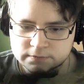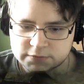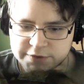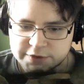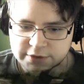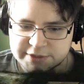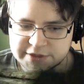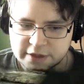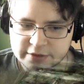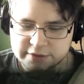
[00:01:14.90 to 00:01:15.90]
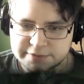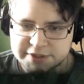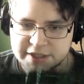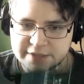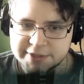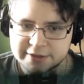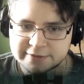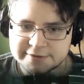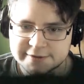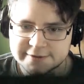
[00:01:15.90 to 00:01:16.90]
Das könnte ein bisschen dauern. Ein bisschen abhängen
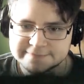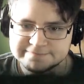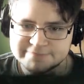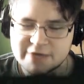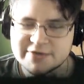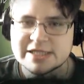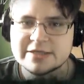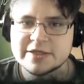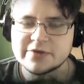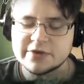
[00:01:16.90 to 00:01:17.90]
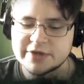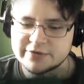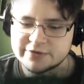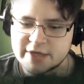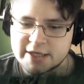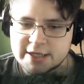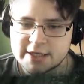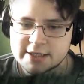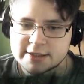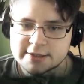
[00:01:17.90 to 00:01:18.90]
und so. Na, was haltet ihr von Thief?
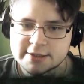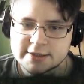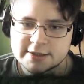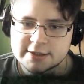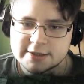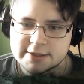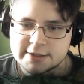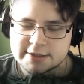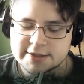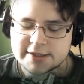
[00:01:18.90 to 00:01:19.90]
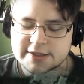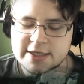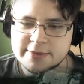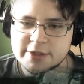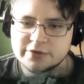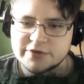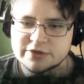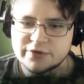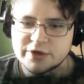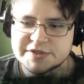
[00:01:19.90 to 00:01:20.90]
Ich, ich sehe immer irgendwie
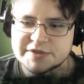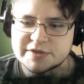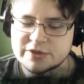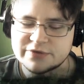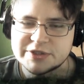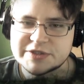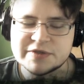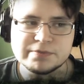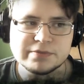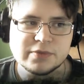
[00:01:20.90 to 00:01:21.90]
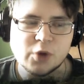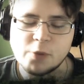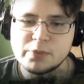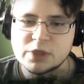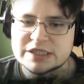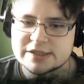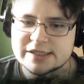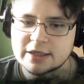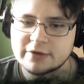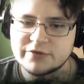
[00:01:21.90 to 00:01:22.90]
sofort, sofort die, die rummotzen und
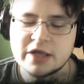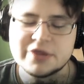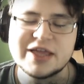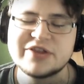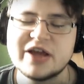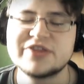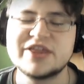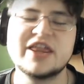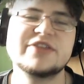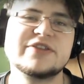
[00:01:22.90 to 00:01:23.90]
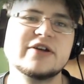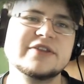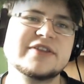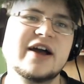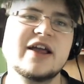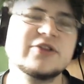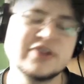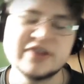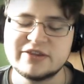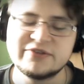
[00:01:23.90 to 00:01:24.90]
sagen, viel schlechter als der letzte Teil und
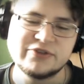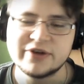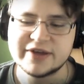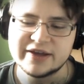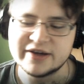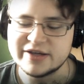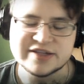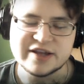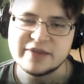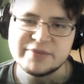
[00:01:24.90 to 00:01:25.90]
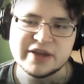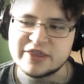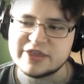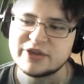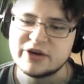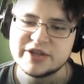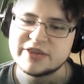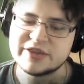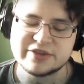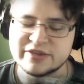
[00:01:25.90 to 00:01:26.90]
die letzten Vorgänger. Es erinnert mich an
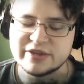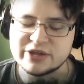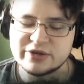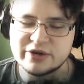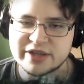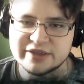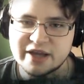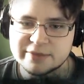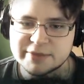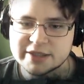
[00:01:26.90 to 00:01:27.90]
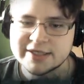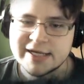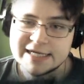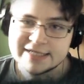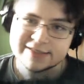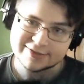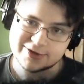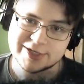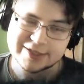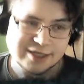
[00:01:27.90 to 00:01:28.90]
Dishonored, dass ich eine Dishonored-Nachmache.
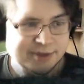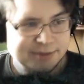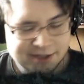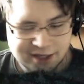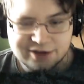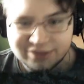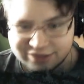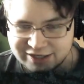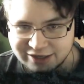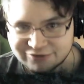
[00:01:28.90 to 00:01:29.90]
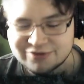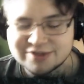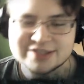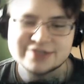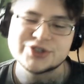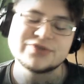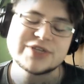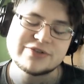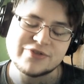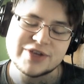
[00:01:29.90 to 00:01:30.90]
Dishonored kam aber nach Thief. Das
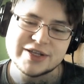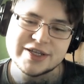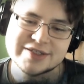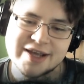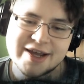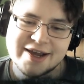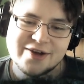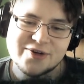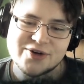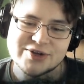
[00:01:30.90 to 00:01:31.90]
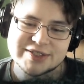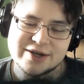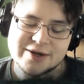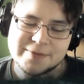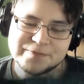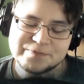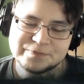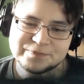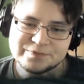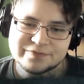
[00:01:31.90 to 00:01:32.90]
wissen viele nicht. Und, ähm,
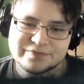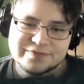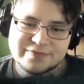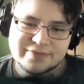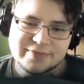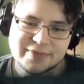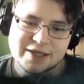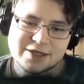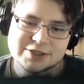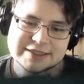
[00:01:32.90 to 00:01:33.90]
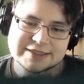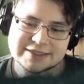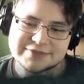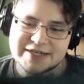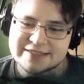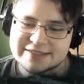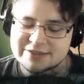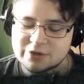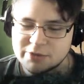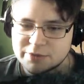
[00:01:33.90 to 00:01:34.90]
auch das, ich weiß nicht,
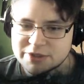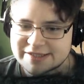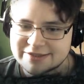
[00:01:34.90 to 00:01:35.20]
dieses Rumgemotze.